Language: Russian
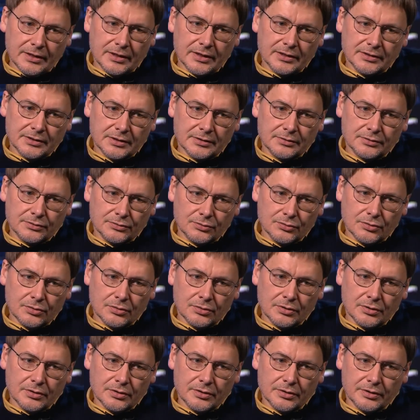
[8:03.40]
это
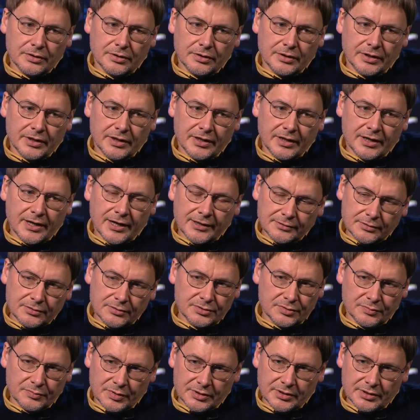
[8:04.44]
то, как
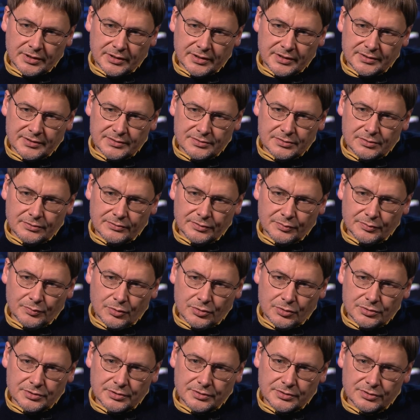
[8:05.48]
должен быть организован
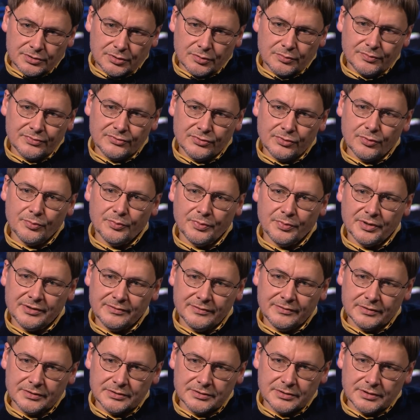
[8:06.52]
мозг, чтобы в нем
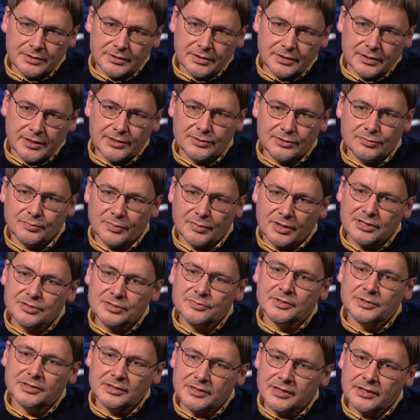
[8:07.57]
появился разум.
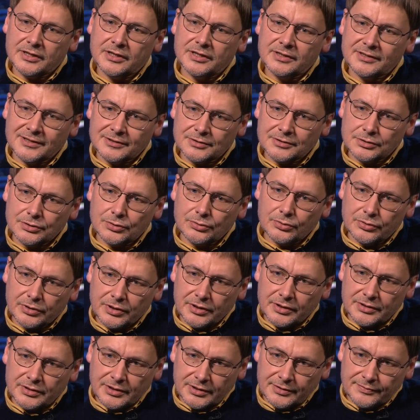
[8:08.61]
Разум – это некая
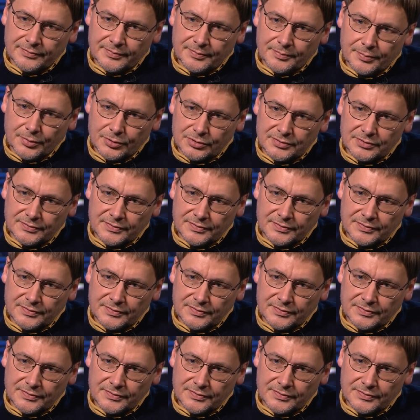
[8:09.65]
надстройка над просто